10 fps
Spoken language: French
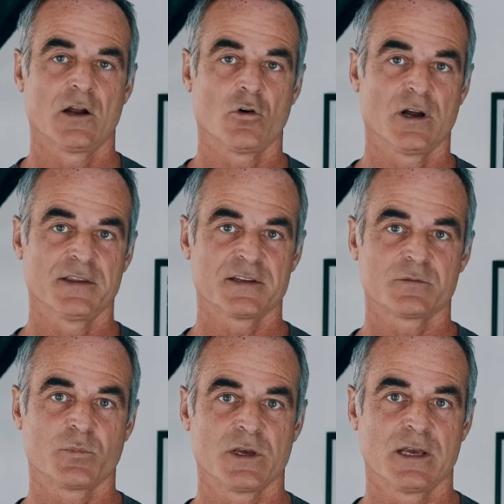Alors un
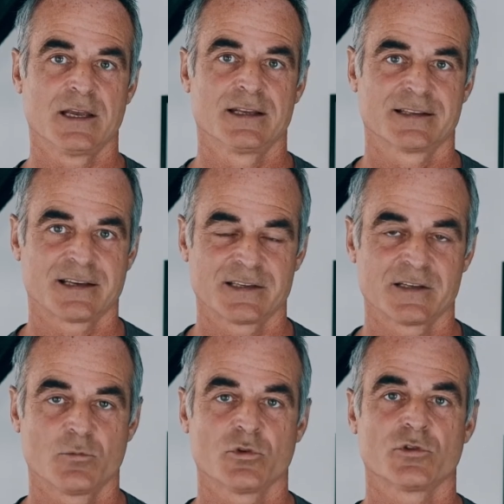aspect
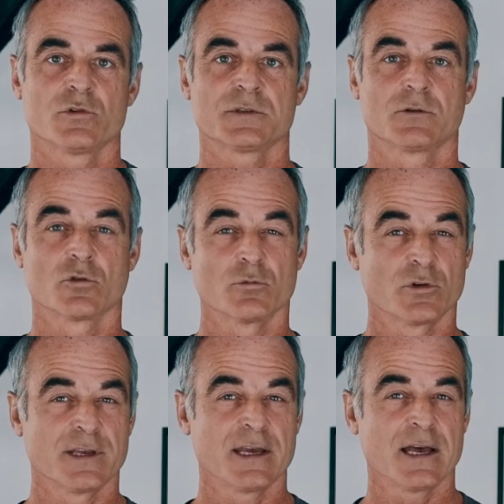très important, c'est que
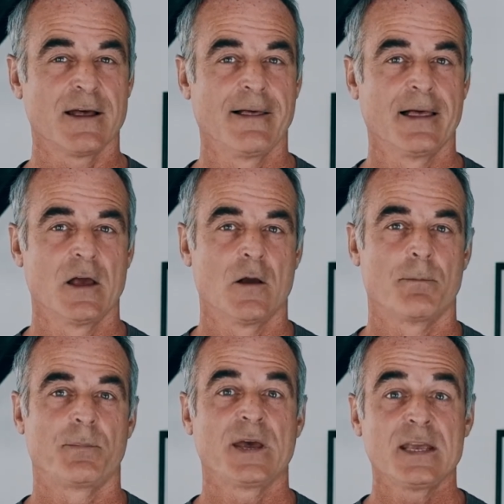Moder
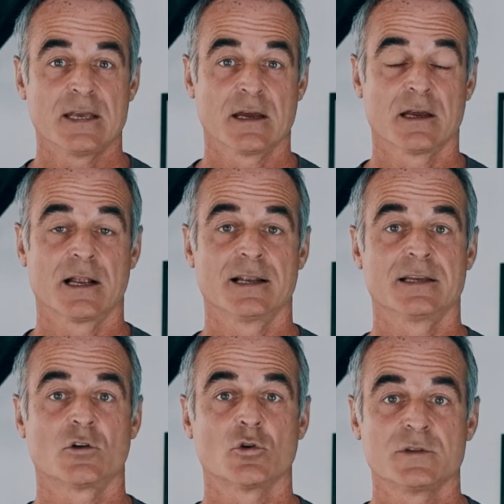paye
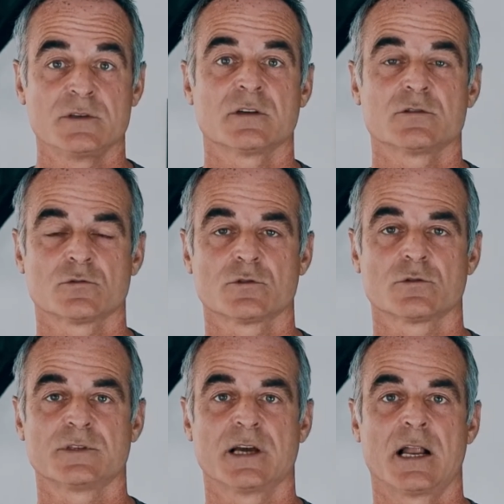les cotisations
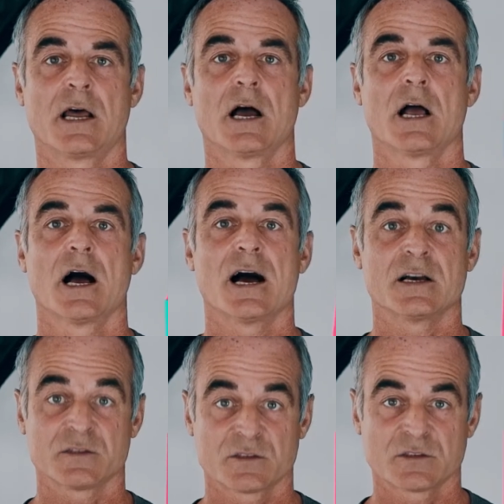sociales
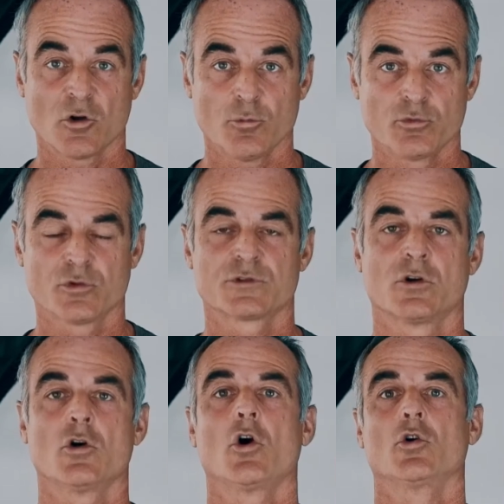à
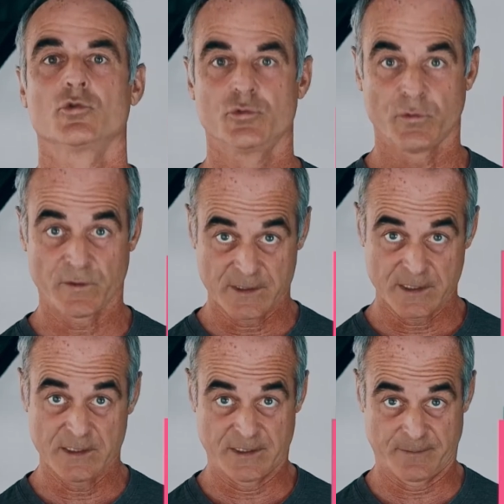100% du
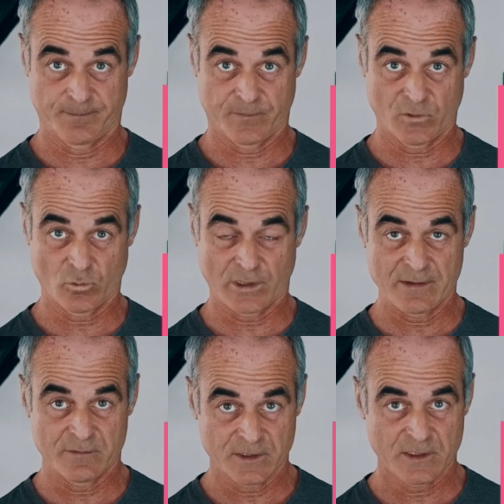VDI donc
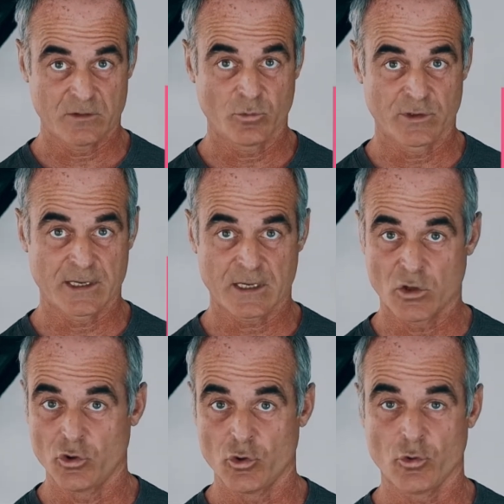les VDI de
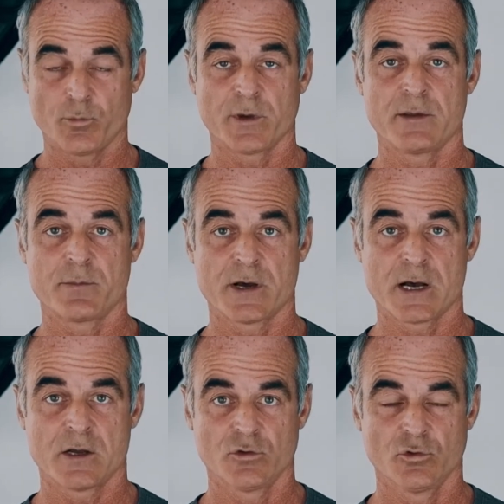modernes, ne payent
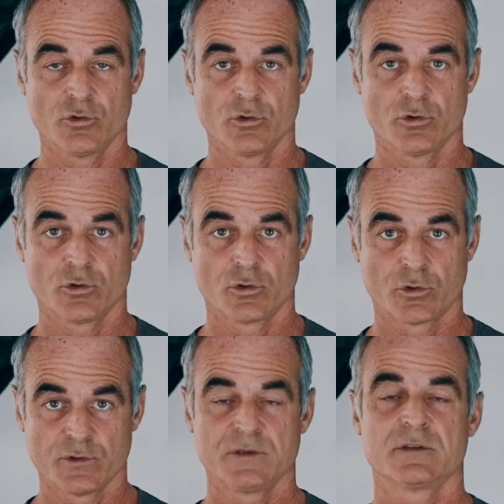pas de
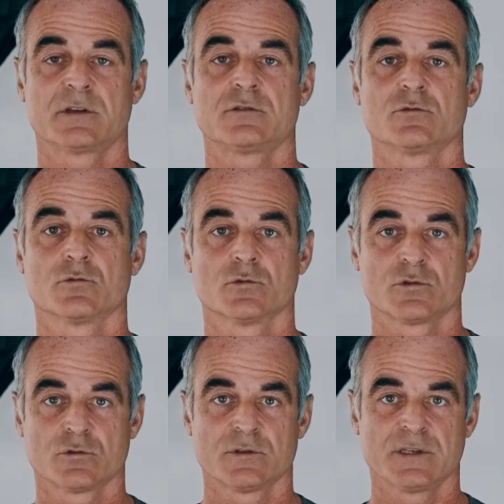cotisation
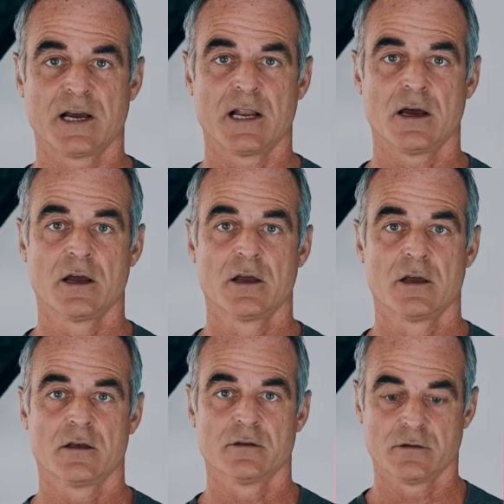sociale
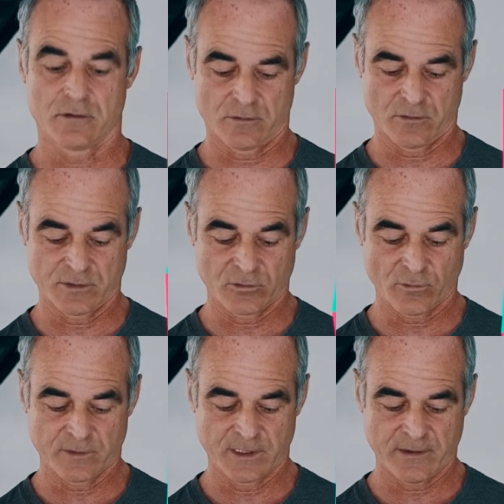euh, en
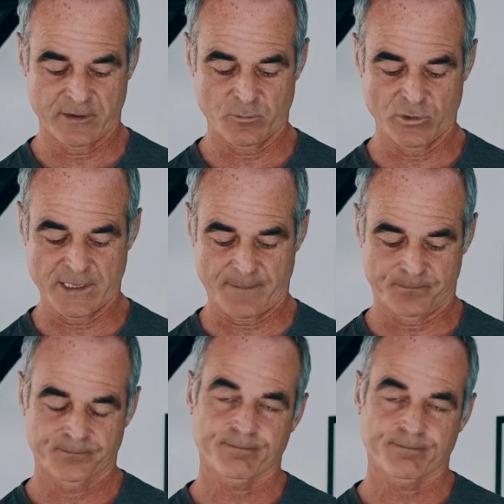étant VDI avec Modern.